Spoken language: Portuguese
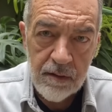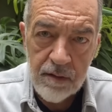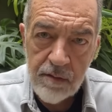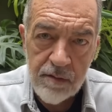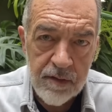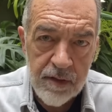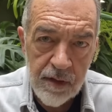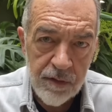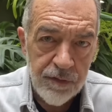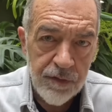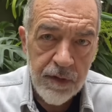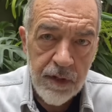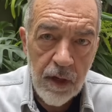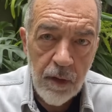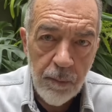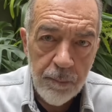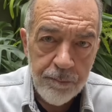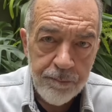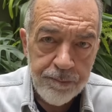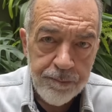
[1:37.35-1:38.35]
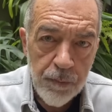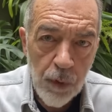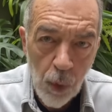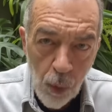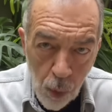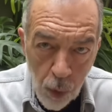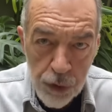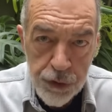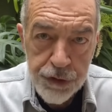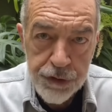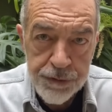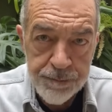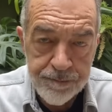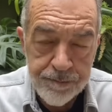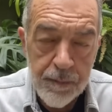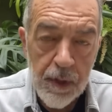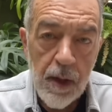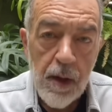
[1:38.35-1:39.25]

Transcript: escravidão hoje.